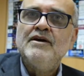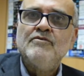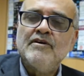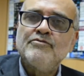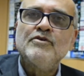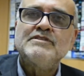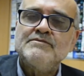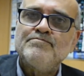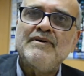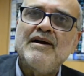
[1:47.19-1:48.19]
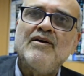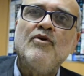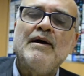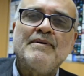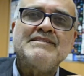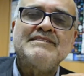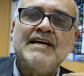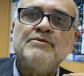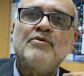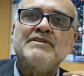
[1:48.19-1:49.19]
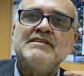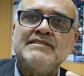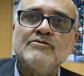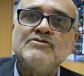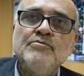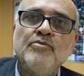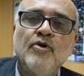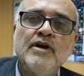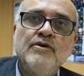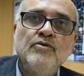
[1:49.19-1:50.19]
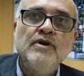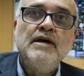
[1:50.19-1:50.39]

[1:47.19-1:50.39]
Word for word: uma força com capacidade e potencial simbólico